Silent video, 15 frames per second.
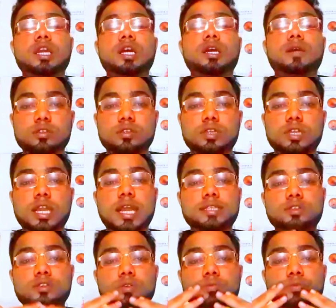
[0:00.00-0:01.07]
রাখা
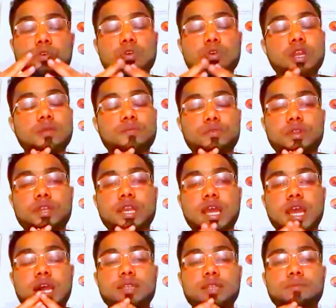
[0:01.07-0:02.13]
কাজকর্ম করার পরে
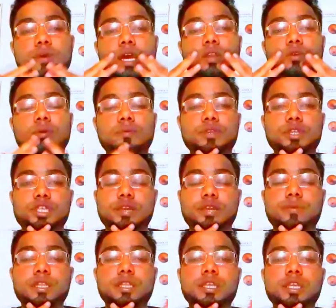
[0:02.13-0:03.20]
হাত ভালোভাবে
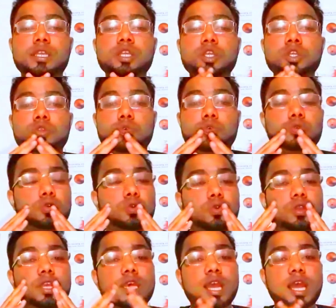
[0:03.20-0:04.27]
সাবান দিয়ে দ্রুত
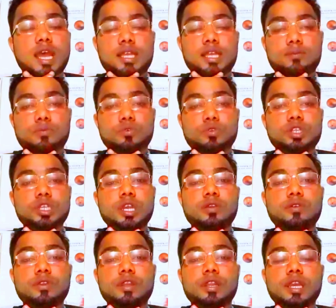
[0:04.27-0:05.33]
করে হাত পরিষ্কার
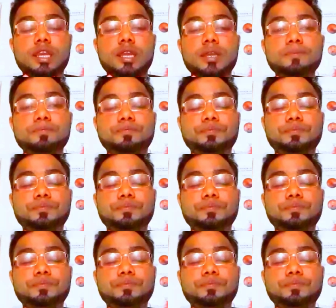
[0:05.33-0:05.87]
করে রাখা